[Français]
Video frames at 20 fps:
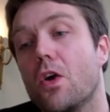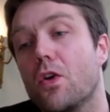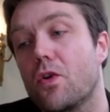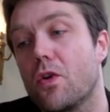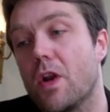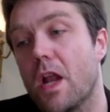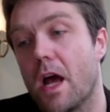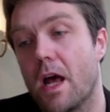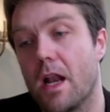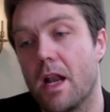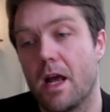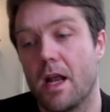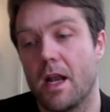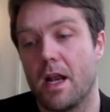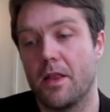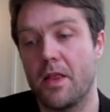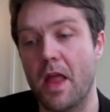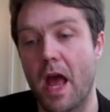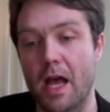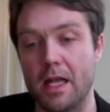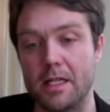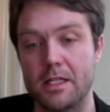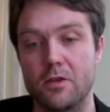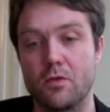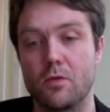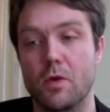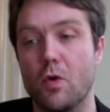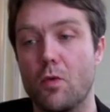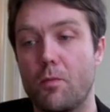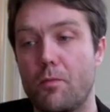que la,
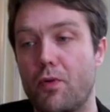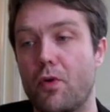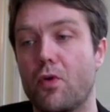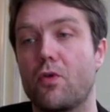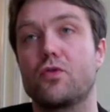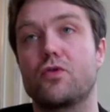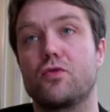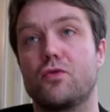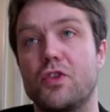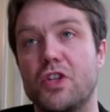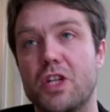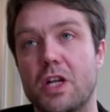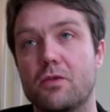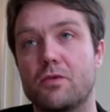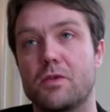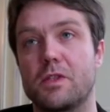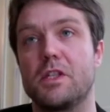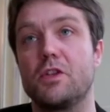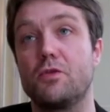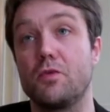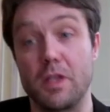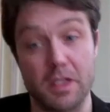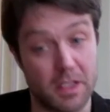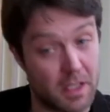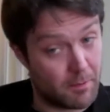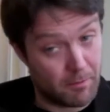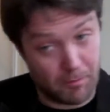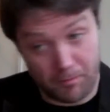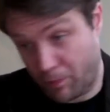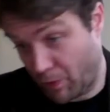narration et le plan sont déjà constitués, ce
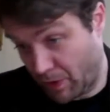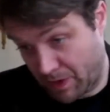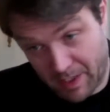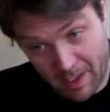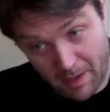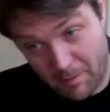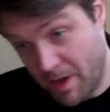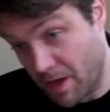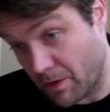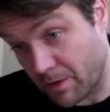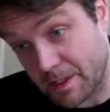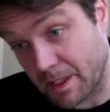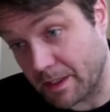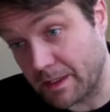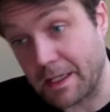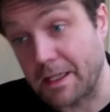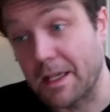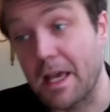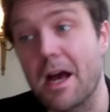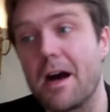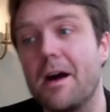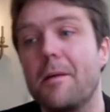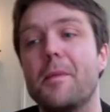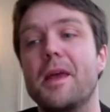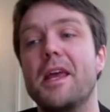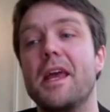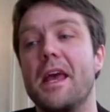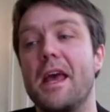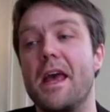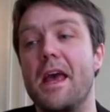qui peut être très bien dans certains cas, hein, mais,